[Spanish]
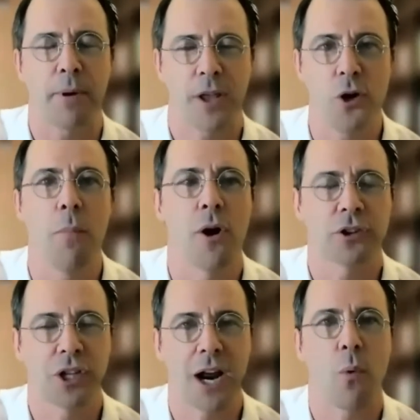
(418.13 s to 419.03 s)
¿Por qué no
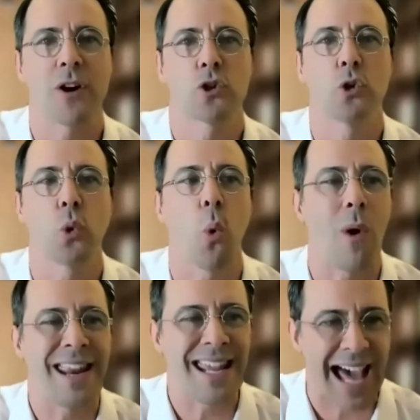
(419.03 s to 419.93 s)
mostrás cuáles son tus
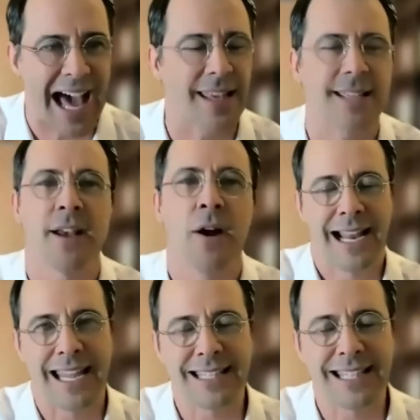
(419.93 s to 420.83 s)
cualidades?
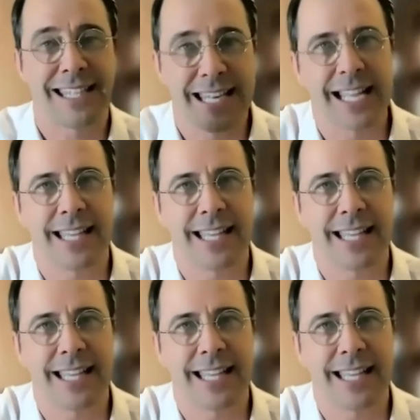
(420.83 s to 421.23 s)
La gente tiene